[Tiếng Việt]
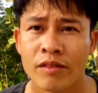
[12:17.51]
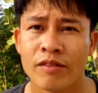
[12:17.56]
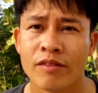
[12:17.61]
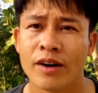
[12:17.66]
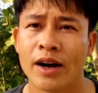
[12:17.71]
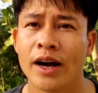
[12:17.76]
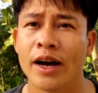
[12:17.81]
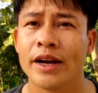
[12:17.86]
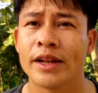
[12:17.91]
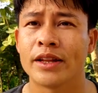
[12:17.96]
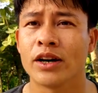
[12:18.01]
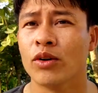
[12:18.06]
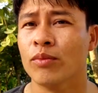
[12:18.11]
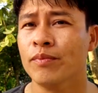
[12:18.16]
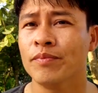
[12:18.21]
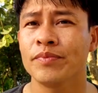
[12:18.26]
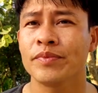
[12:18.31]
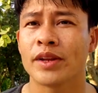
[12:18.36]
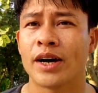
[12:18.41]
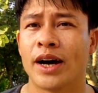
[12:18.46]
Và hệ thống
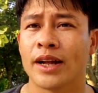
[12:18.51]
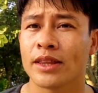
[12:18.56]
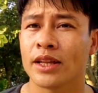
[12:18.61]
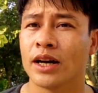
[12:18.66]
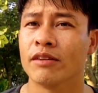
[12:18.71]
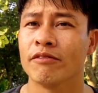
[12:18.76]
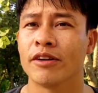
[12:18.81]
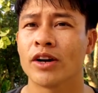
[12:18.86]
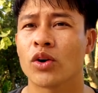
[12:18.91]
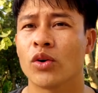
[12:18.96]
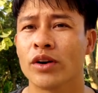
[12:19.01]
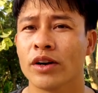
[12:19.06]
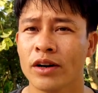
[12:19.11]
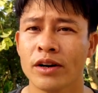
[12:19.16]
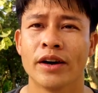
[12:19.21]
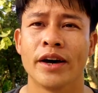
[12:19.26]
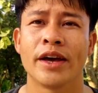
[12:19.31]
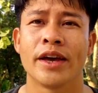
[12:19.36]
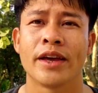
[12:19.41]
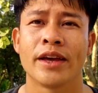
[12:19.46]
hạ tầng về con
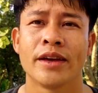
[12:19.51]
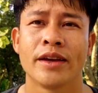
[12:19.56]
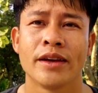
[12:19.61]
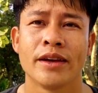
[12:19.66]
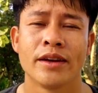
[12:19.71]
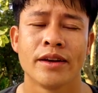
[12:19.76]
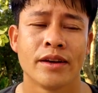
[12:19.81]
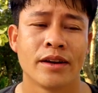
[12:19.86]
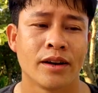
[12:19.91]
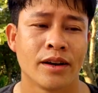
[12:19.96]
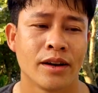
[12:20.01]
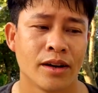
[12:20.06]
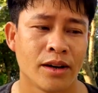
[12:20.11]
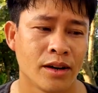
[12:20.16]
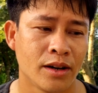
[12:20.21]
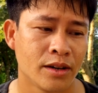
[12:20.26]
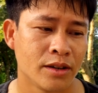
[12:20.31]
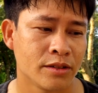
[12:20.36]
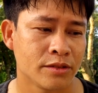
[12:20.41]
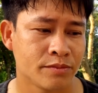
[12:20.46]
người
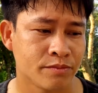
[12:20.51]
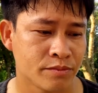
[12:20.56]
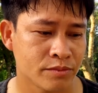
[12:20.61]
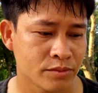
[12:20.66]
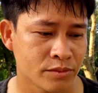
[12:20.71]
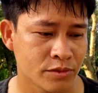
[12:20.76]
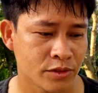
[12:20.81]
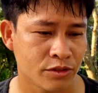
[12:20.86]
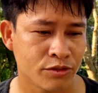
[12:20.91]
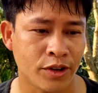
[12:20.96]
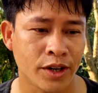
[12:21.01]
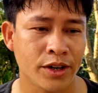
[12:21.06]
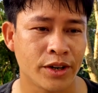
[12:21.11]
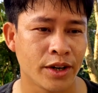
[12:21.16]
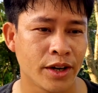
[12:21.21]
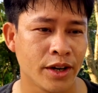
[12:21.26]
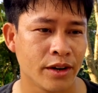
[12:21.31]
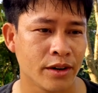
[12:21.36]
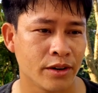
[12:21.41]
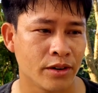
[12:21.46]
là phát
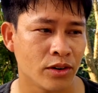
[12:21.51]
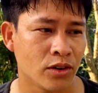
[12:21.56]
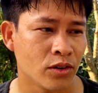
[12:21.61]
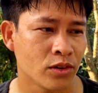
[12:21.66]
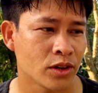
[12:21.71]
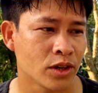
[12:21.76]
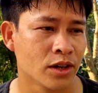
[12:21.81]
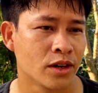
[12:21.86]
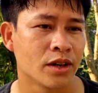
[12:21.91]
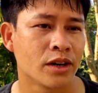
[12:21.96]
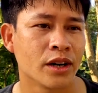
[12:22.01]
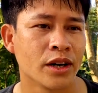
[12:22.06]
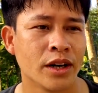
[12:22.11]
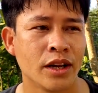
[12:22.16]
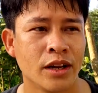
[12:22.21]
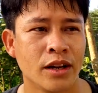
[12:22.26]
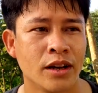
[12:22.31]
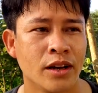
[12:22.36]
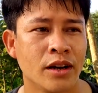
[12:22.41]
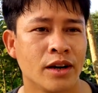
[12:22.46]
triển nó cực
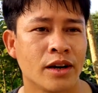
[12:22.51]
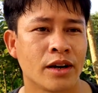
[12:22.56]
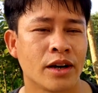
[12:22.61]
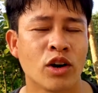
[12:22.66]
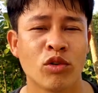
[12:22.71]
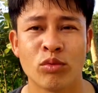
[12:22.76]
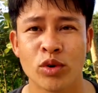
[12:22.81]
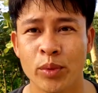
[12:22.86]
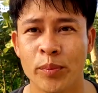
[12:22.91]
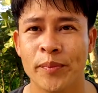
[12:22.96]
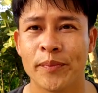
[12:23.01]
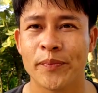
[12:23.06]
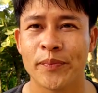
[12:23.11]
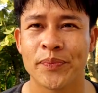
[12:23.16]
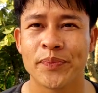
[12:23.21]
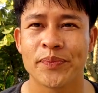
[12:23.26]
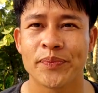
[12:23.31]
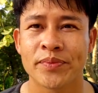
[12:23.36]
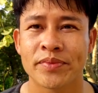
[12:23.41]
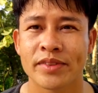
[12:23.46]
kỳ là đông đúc.
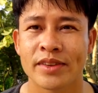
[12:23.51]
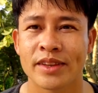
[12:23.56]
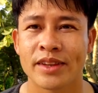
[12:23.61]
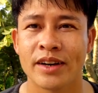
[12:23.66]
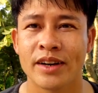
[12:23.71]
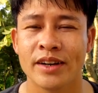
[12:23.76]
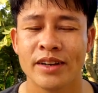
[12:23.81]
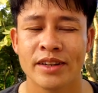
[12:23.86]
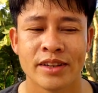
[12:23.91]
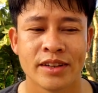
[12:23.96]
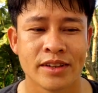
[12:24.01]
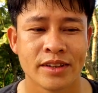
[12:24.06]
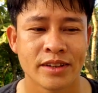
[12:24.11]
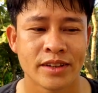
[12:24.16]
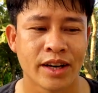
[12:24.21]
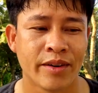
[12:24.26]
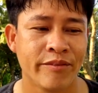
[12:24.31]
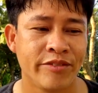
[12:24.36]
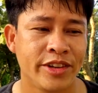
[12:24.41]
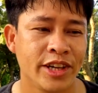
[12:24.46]
Đấy,
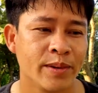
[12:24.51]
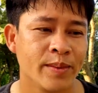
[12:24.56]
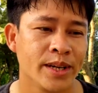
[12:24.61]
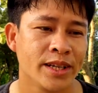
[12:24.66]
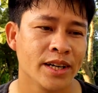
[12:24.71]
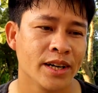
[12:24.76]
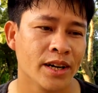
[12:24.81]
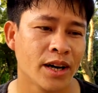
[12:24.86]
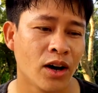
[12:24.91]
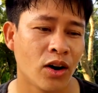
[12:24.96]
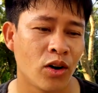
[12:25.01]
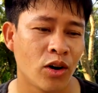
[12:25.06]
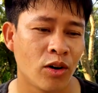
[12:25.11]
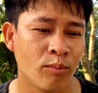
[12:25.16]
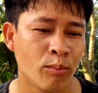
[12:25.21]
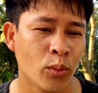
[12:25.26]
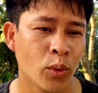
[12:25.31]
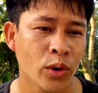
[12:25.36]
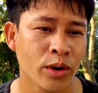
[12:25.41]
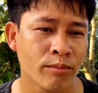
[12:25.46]
thậm chí bây giờ là họ
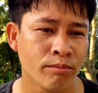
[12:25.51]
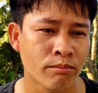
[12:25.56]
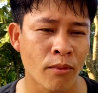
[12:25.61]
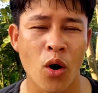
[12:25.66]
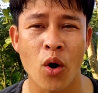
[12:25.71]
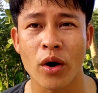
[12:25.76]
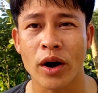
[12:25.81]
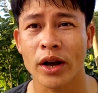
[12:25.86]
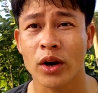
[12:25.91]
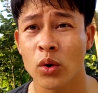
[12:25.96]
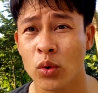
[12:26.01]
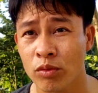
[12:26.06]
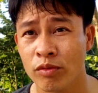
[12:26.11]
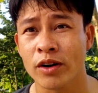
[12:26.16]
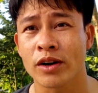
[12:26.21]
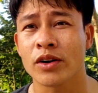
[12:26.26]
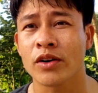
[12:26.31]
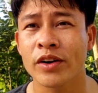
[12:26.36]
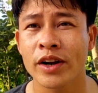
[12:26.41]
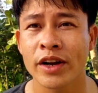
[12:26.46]
muốn bỏ cái khu
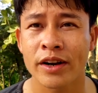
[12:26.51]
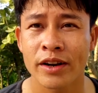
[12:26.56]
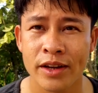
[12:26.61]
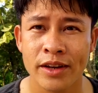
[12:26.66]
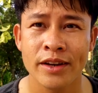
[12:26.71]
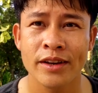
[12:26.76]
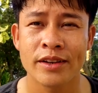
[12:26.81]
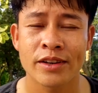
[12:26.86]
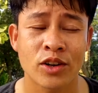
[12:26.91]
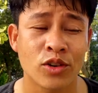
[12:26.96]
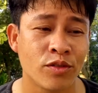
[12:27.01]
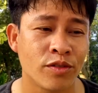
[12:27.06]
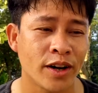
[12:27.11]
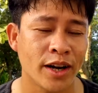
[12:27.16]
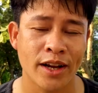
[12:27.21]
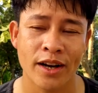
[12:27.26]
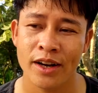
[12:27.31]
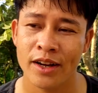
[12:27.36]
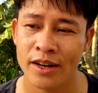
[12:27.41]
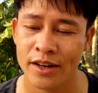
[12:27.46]
vực đó để đi chứ không
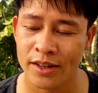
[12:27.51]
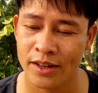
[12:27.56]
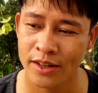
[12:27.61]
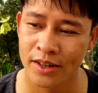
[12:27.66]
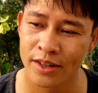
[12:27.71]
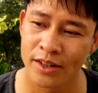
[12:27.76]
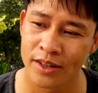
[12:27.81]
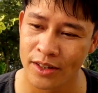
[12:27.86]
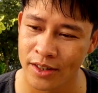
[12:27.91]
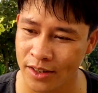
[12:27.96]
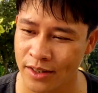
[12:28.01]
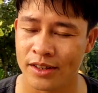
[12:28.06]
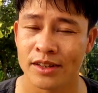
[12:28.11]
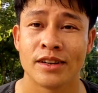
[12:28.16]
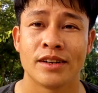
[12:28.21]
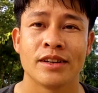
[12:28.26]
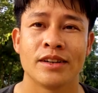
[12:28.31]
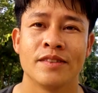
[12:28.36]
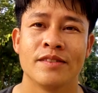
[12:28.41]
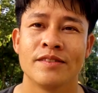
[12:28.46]
phải là uh,
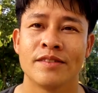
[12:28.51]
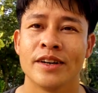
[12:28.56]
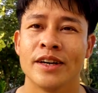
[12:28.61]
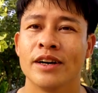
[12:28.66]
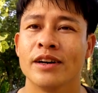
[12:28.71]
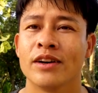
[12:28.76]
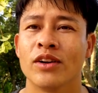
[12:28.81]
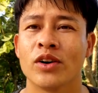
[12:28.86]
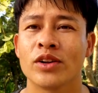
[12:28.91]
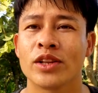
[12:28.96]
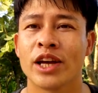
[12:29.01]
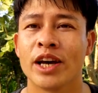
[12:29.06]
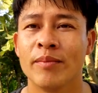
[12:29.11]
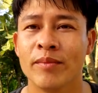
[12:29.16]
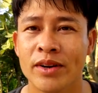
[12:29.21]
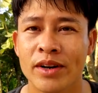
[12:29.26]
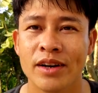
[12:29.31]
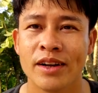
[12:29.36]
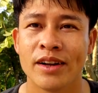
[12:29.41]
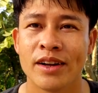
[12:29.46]
về ở đó thêm
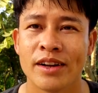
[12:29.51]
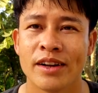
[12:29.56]
nữa.